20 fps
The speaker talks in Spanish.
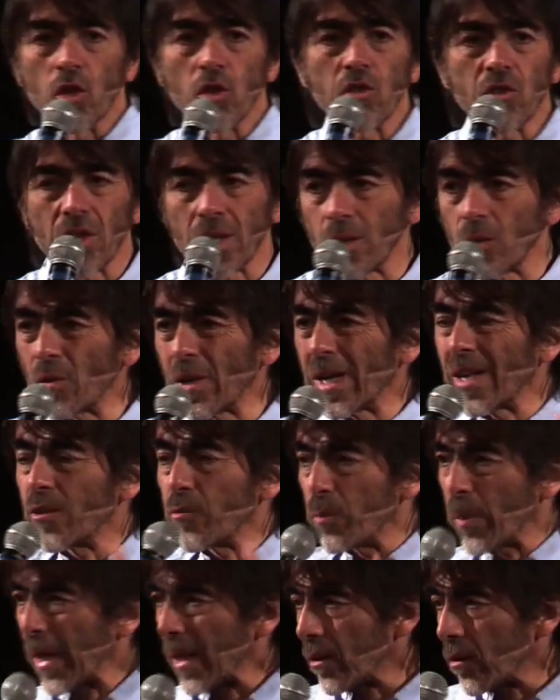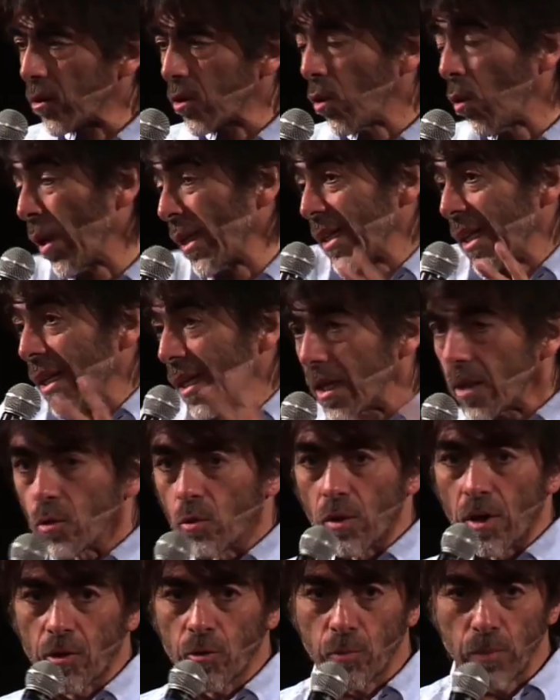no tiene un experto o ha
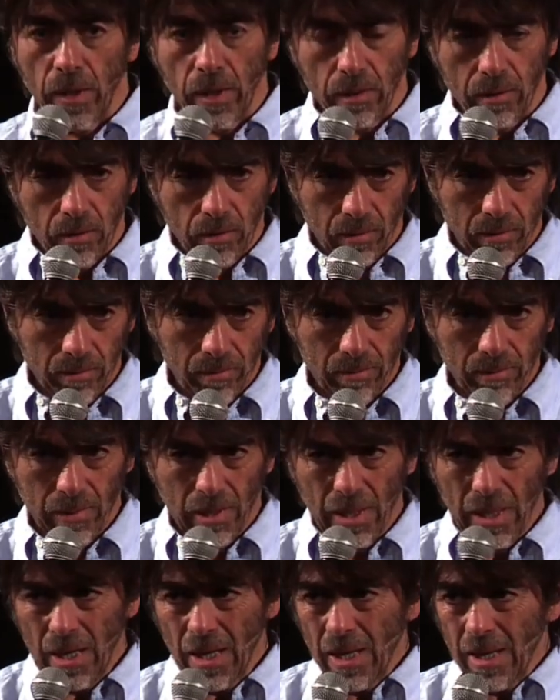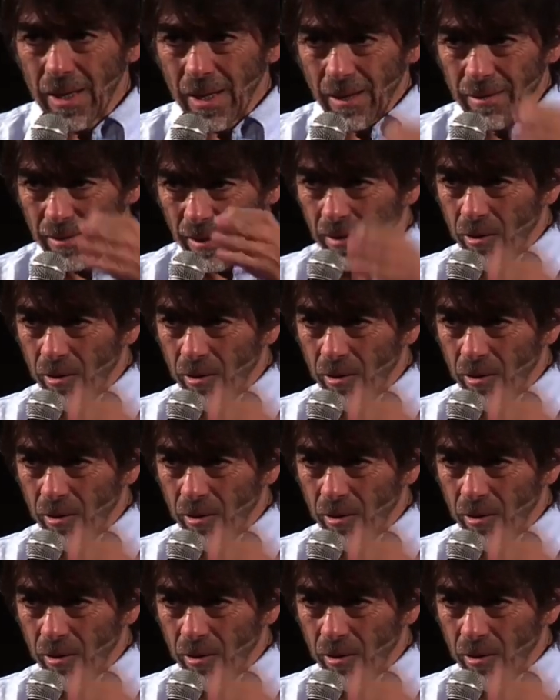tenido un experto? Que es